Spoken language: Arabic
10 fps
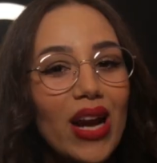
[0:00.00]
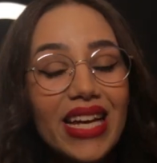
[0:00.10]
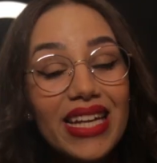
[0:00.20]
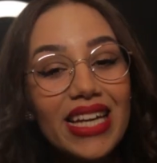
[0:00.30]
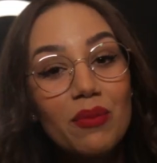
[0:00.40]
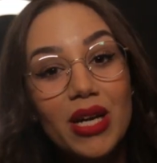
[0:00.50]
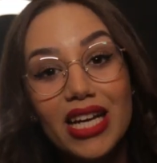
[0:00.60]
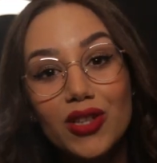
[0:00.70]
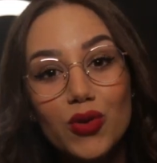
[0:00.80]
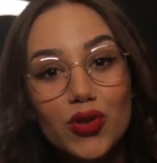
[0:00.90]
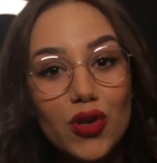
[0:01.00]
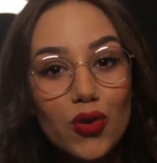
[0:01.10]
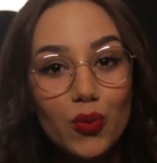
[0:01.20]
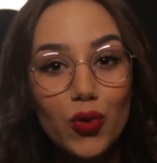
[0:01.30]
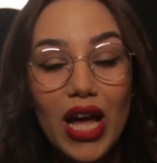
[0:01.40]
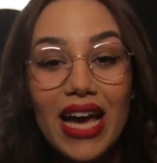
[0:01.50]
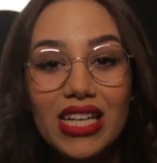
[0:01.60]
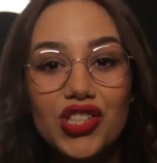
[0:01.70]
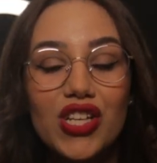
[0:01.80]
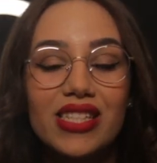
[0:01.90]
ولكن حنا ما نقدروش نلوموا
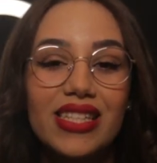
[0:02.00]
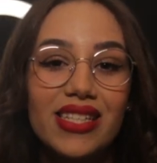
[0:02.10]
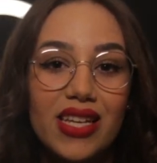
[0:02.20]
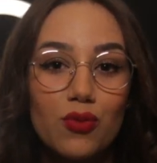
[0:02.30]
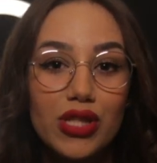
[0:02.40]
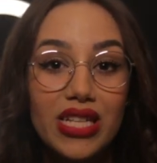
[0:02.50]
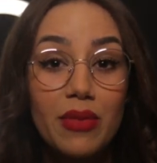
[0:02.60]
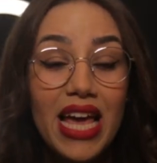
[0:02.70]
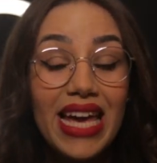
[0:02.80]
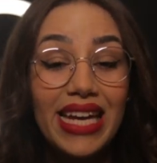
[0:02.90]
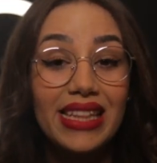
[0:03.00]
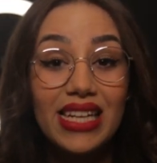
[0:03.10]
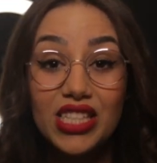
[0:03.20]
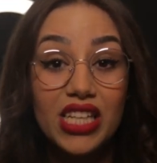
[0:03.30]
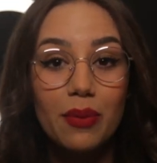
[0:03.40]
الحياه الشخصيه ديال المسلم حيت داكشي